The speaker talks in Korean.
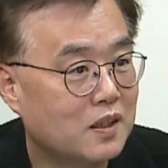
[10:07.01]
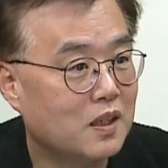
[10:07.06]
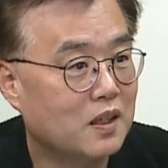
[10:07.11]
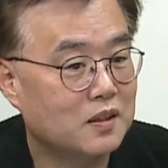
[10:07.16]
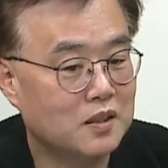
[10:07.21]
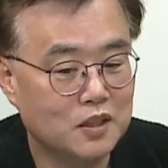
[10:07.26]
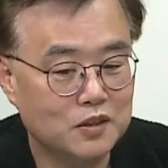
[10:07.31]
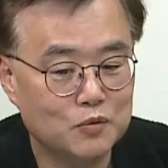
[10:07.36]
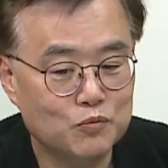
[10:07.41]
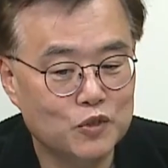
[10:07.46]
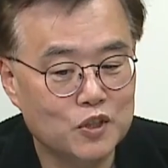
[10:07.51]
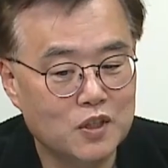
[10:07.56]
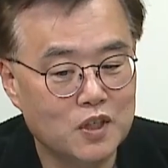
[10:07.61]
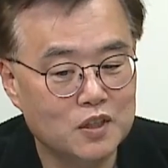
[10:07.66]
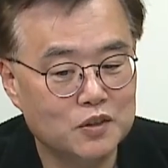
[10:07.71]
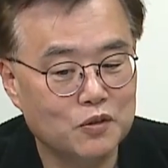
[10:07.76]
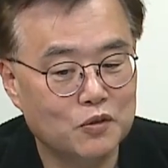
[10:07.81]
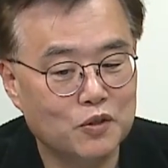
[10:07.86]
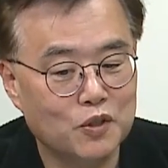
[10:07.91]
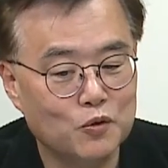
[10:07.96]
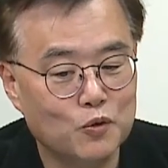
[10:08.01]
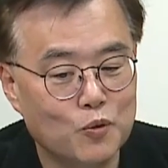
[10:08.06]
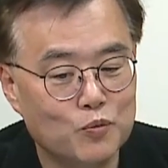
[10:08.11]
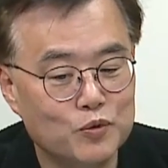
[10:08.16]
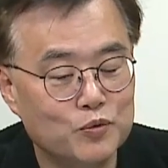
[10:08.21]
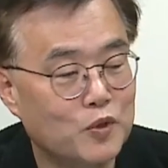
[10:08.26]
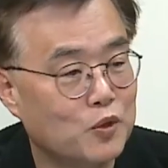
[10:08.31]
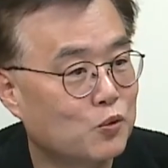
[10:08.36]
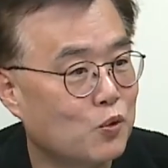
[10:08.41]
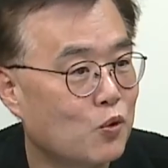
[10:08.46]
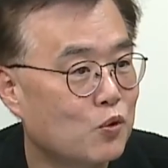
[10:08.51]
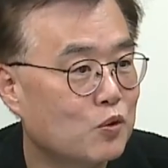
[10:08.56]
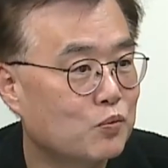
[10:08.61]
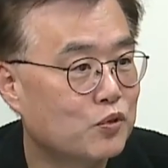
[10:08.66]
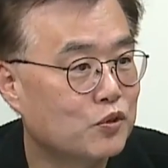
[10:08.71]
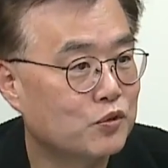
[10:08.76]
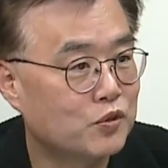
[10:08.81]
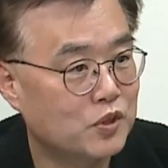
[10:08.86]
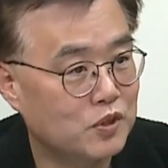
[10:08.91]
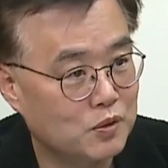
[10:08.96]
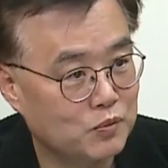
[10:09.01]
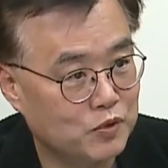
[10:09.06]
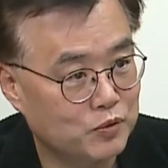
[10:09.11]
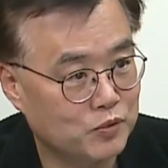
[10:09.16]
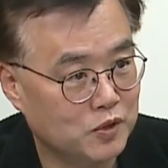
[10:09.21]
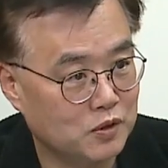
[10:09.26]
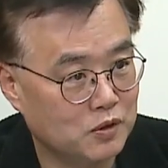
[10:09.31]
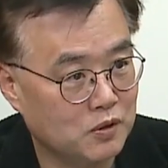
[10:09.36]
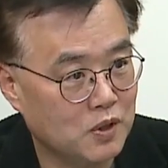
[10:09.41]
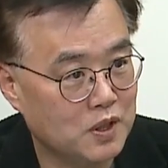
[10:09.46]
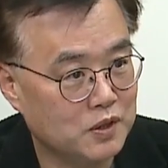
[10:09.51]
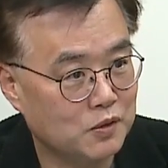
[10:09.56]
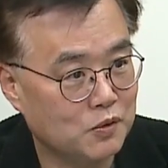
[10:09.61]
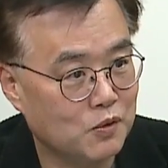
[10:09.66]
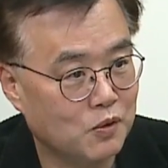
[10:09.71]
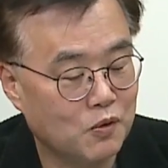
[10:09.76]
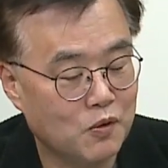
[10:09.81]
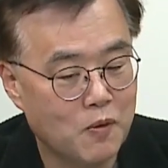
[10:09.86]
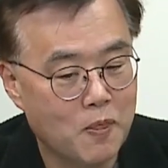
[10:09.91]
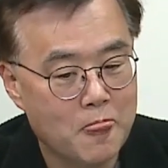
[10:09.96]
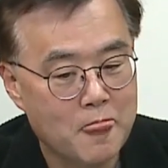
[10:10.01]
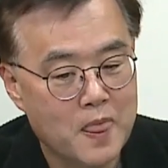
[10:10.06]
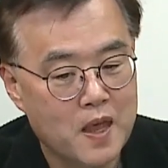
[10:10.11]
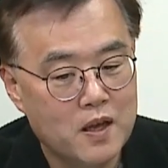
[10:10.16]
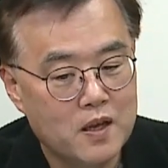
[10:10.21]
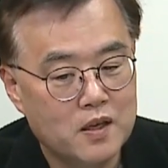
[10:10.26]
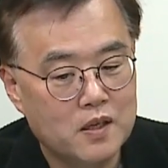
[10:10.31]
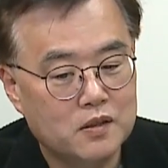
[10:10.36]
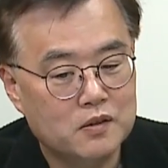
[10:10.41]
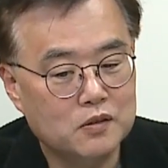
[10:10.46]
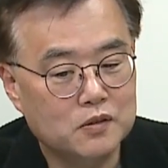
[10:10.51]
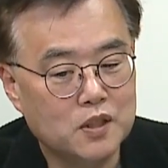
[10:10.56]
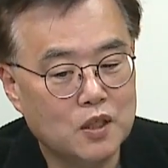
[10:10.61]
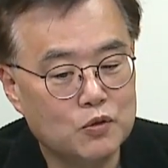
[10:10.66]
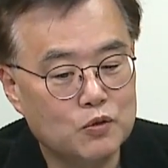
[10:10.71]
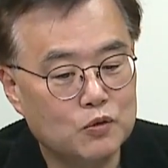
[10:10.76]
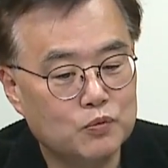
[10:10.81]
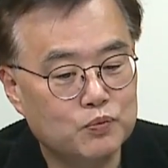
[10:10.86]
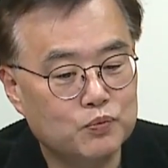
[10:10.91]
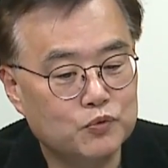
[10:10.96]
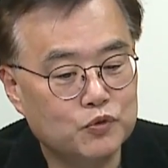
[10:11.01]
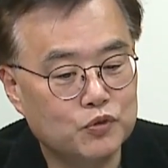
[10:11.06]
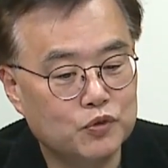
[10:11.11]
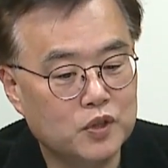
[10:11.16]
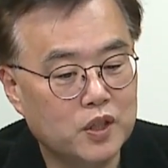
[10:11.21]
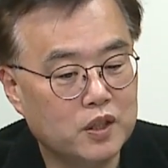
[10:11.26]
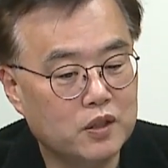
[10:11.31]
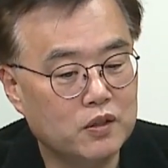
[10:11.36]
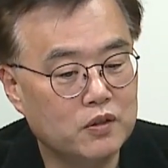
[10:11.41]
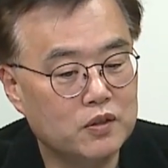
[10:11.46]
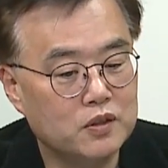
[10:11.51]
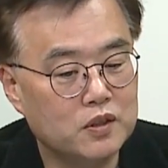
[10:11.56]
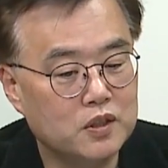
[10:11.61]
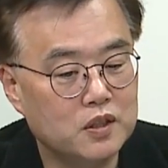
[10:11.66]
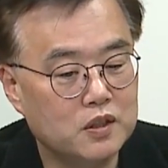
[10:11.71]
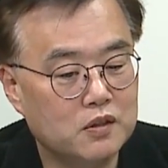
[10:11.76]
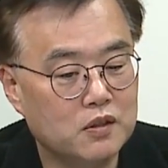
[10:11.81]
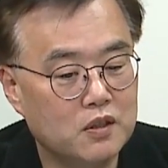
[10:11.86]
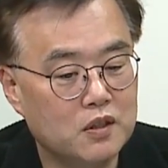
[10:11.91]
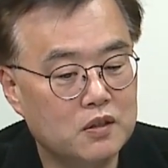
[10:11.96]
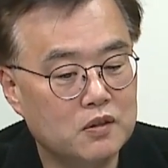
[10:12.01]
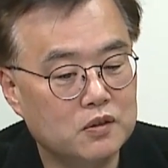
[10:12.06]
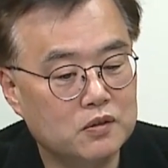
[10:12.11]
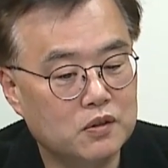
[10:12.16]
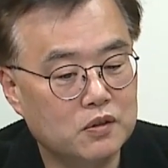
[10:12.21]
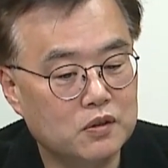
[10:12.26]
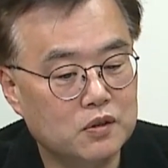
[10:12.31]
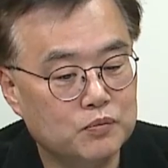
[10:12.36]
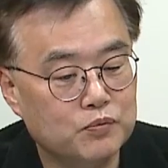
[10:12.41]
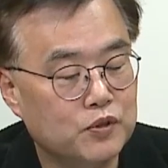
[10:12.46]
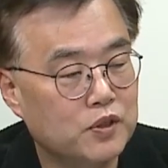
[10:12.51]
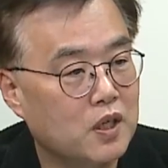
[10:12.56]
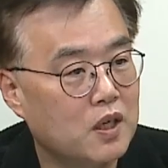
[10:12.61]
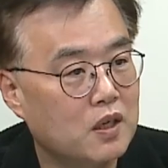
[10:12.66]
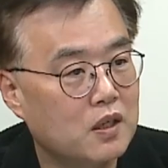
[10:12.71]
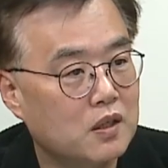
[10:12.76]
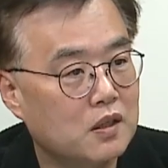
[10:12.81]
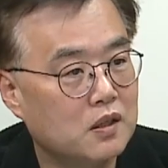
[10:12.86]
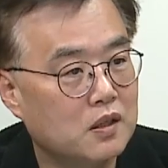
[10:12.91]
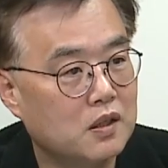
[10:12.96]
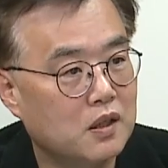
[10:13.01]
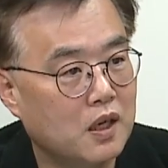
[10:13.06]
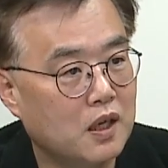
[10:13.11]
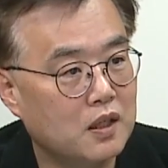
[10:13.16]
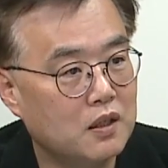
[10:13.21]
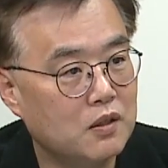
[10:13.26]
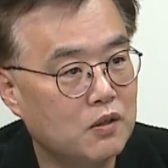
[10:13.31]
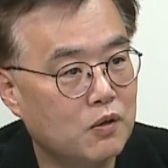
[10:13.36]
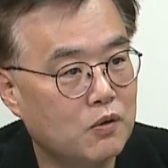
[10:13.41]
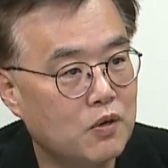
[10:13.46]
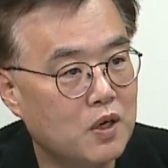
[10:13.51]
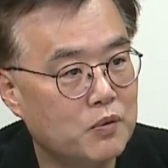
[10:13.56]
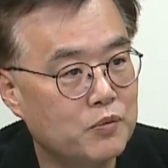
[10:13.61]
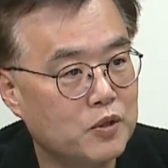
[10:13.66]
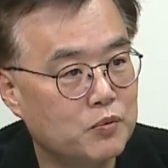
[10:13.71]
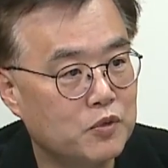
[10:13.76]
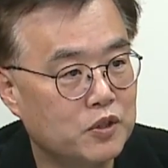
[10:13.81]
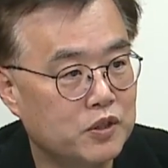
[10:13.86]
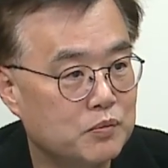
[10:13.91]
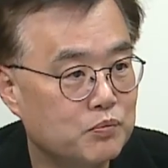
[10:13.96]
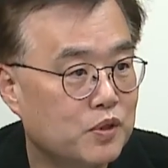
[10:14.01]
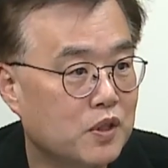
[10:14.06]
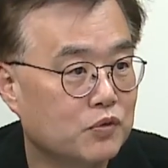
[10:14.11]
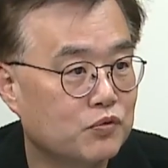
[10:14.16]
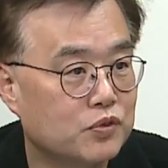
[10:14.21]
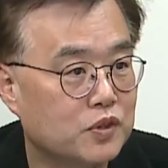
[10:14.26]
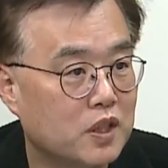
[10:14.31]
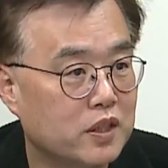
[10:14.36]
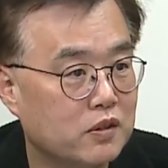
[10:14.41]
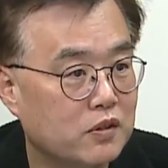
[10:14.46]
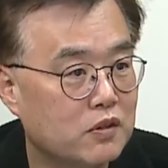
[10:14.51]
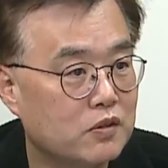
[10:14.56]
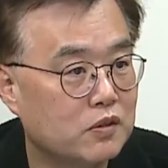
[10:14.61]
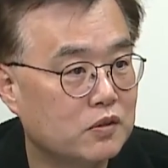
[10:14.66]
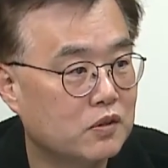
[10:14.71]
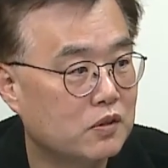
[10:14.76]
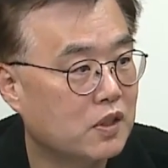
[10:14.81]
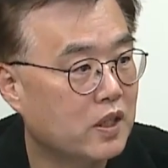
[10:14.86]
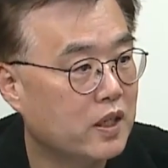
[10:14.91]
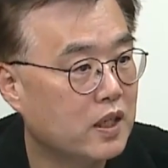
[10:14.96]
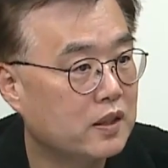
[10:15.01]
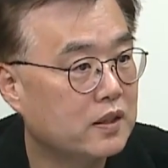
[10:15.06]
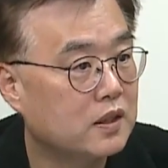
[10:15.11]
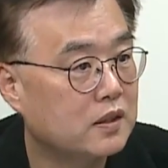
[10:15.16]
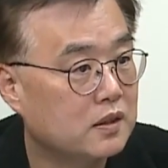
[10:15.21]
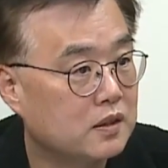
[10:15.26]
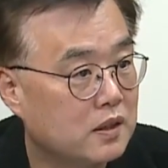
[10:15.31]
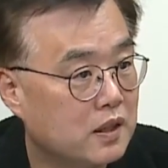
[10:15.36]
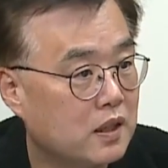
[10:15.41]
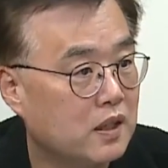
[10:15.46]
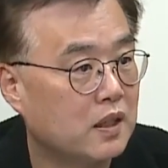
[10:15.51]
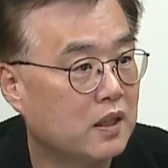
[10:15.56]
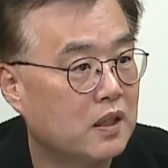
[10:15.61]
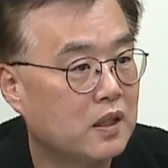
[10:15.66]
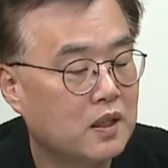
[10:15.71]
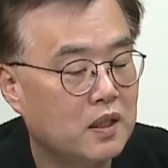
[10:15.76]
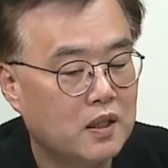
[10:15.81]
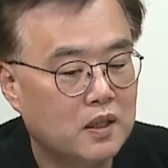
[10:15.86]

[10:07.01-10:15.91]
게 사실 물가가 저렇게 높은데 돈을 풀 수 있는 부분도 아니고 그렇다고 주택 경기 이러한 것들을 부양을 하려고 하면 뭐 인프라 투자 이런 것들을 해야 음. 되는데